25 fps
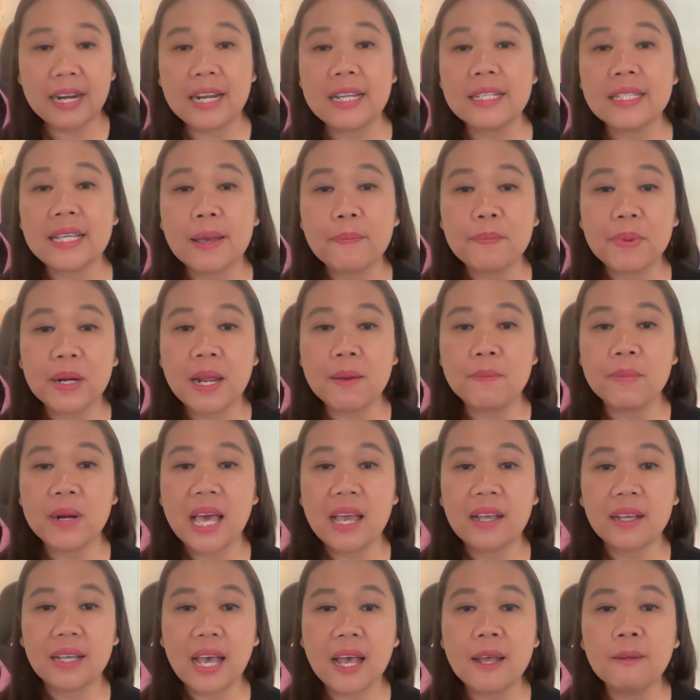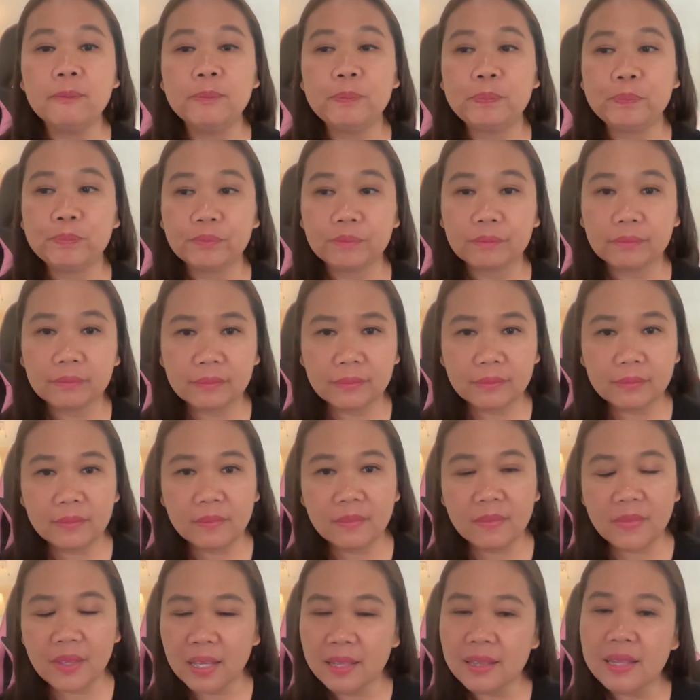Karena saya pernah melangkah
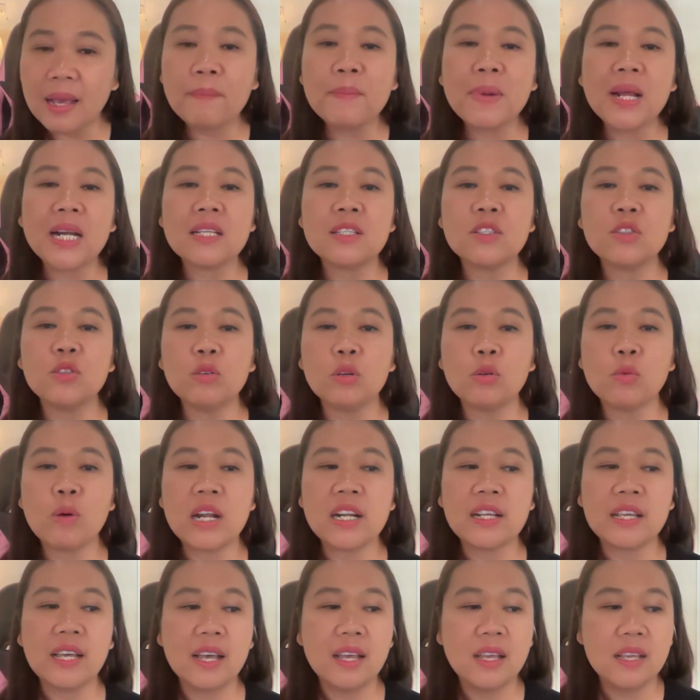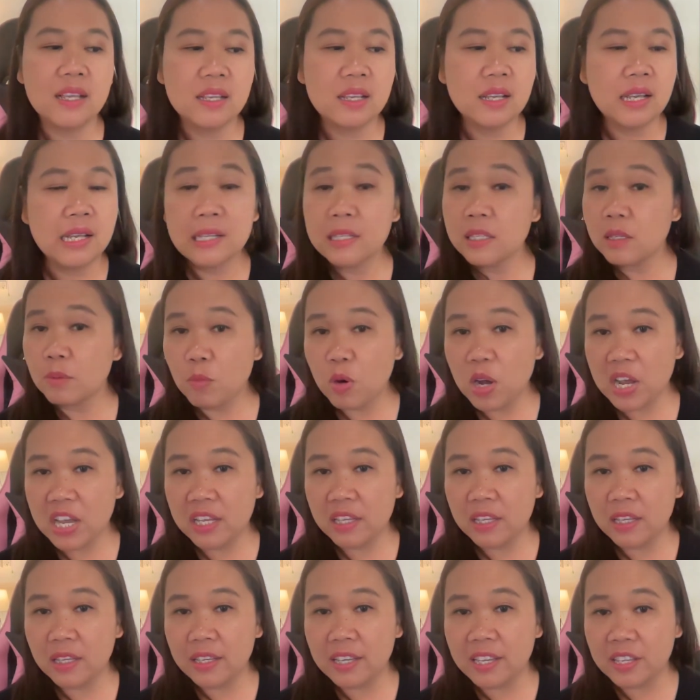tanpa restu keluarga
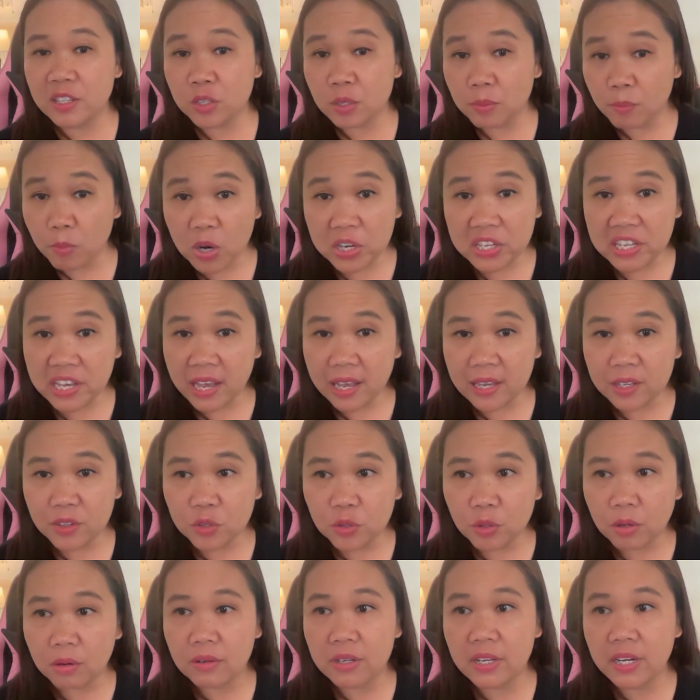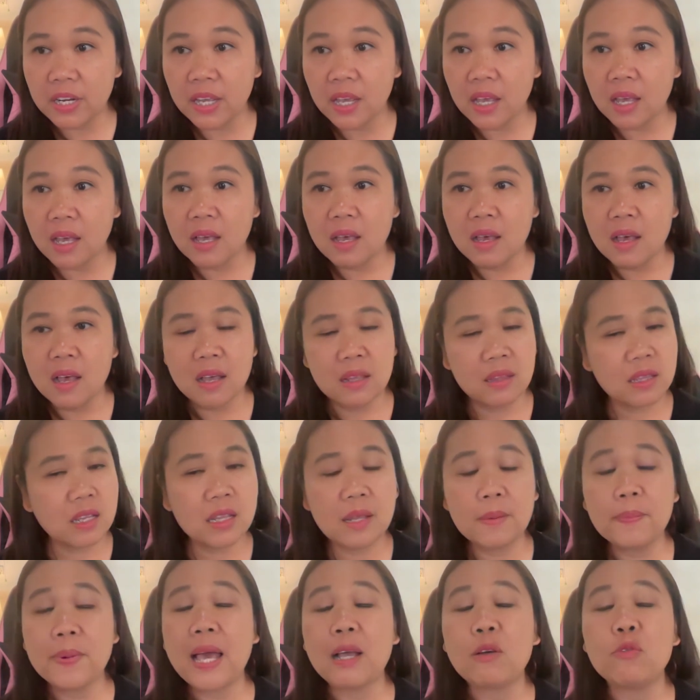semuanya semuanya hancur. Jadi
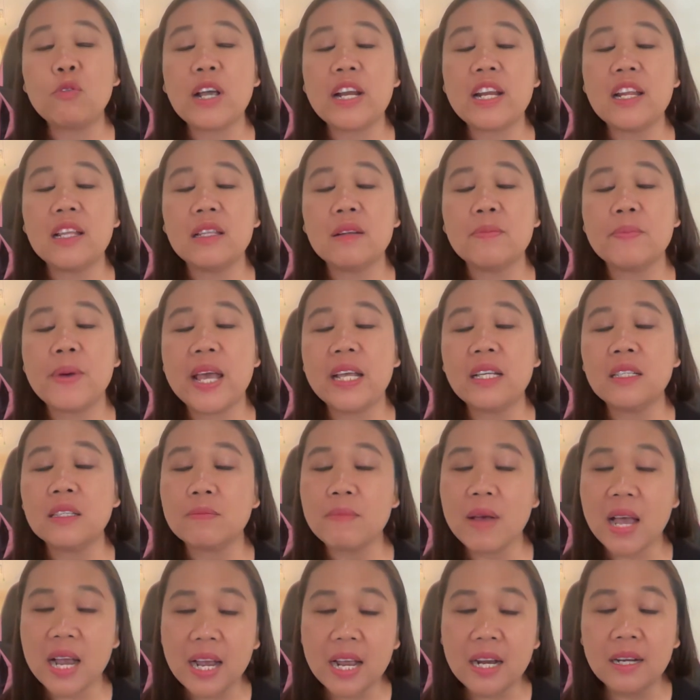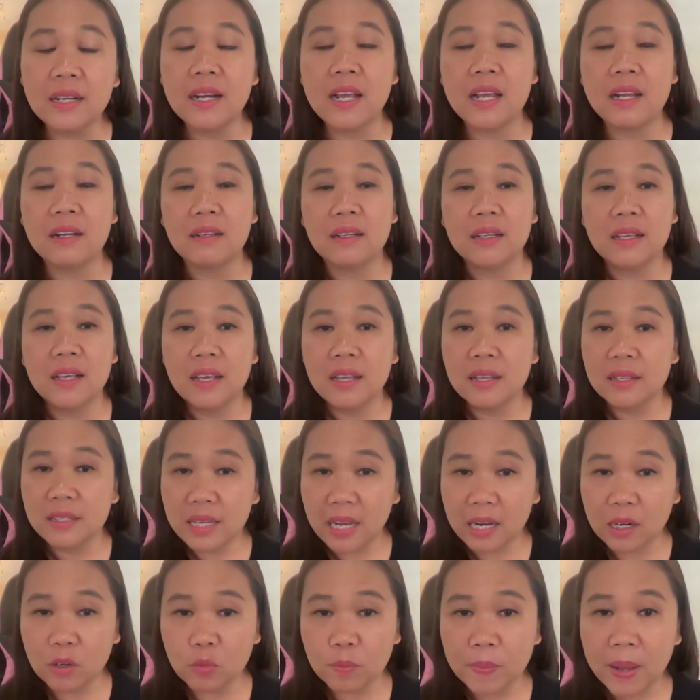tetap lakukan yang terbaik, semangat dan
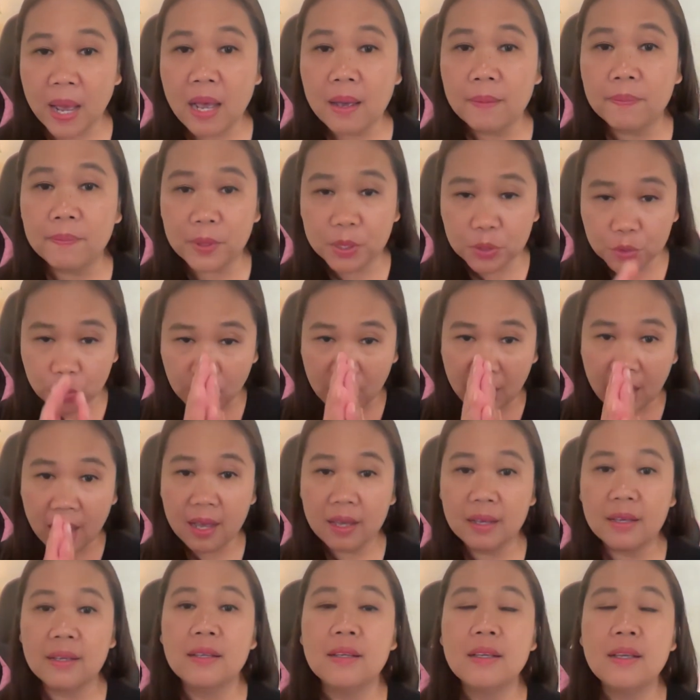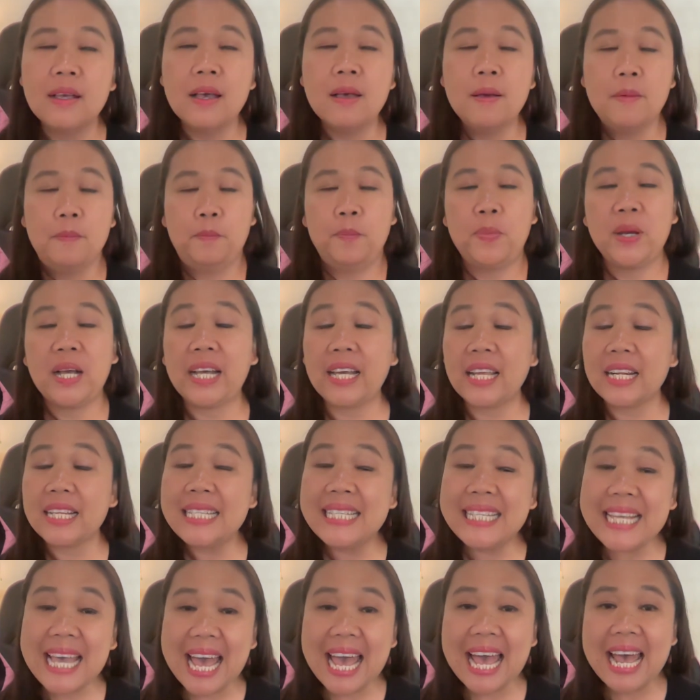jangan lupa berdoa,
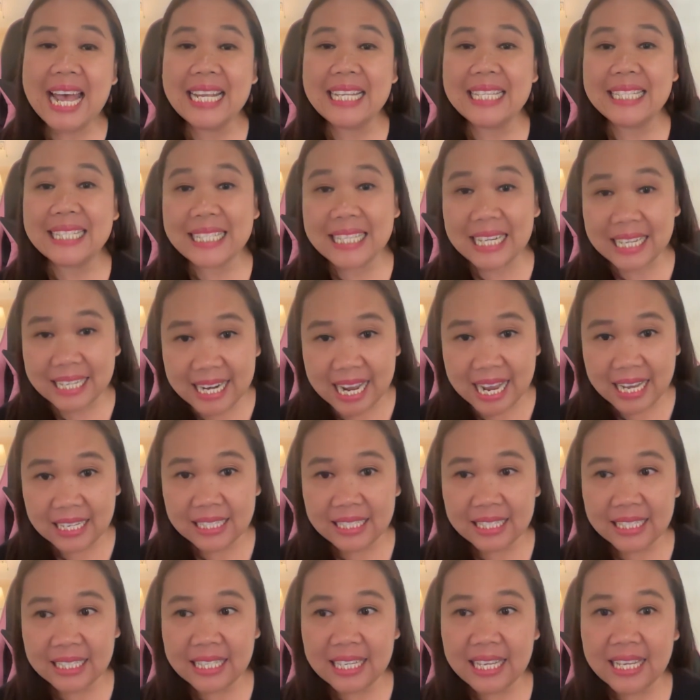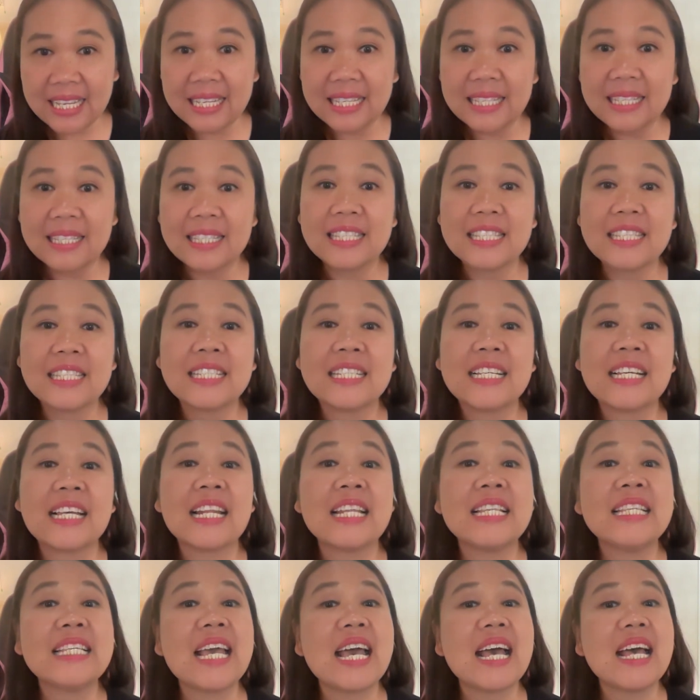bekerja cerdas,
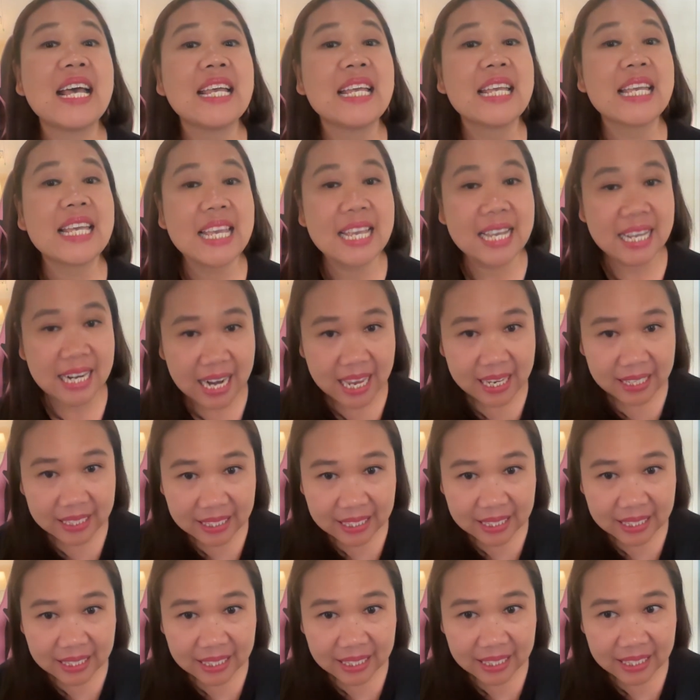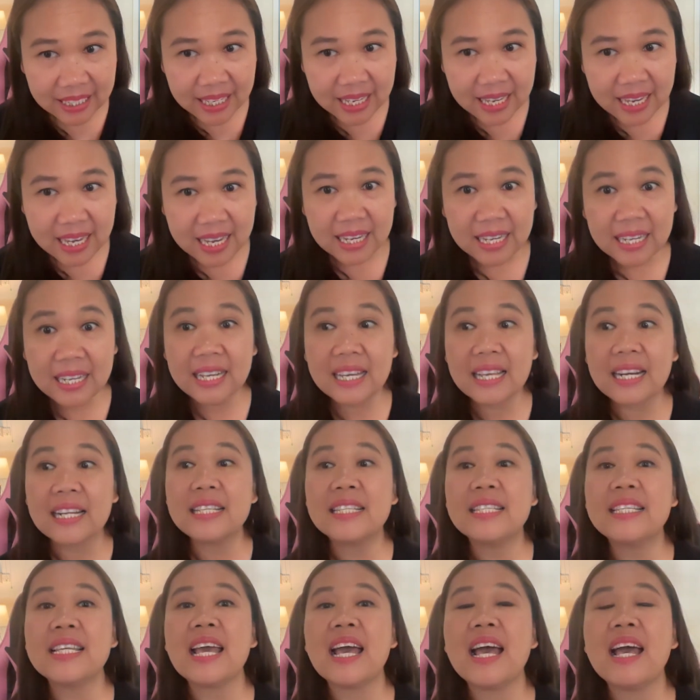kerja ikhlas,
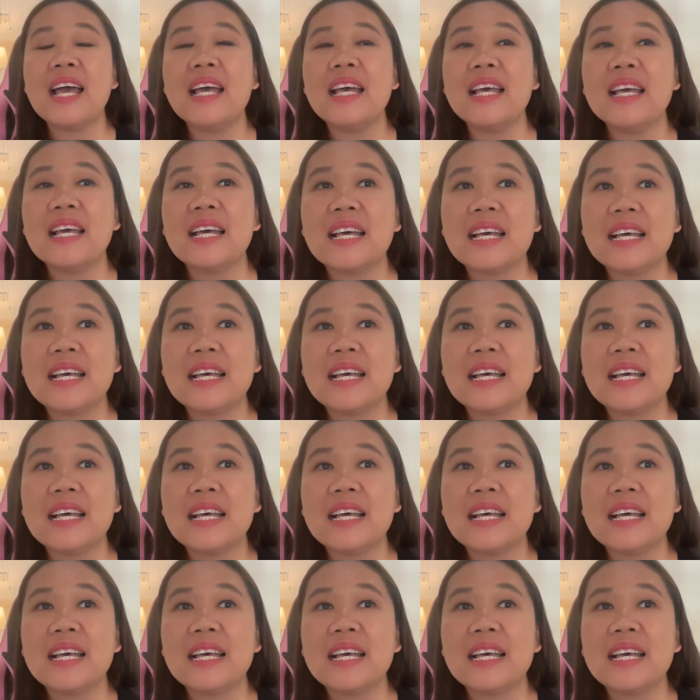kerja